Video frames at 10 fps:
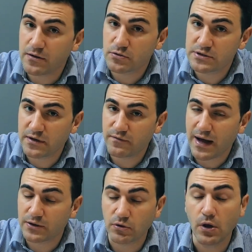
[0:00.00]

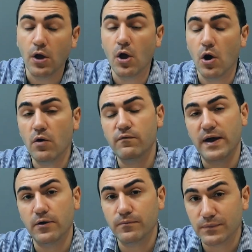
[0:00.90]
inosservato,
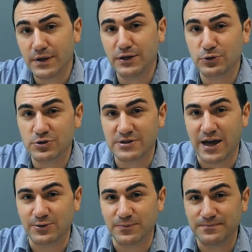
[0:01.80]
ovvero il
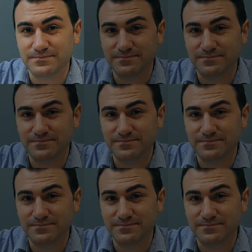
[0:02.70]
tostato.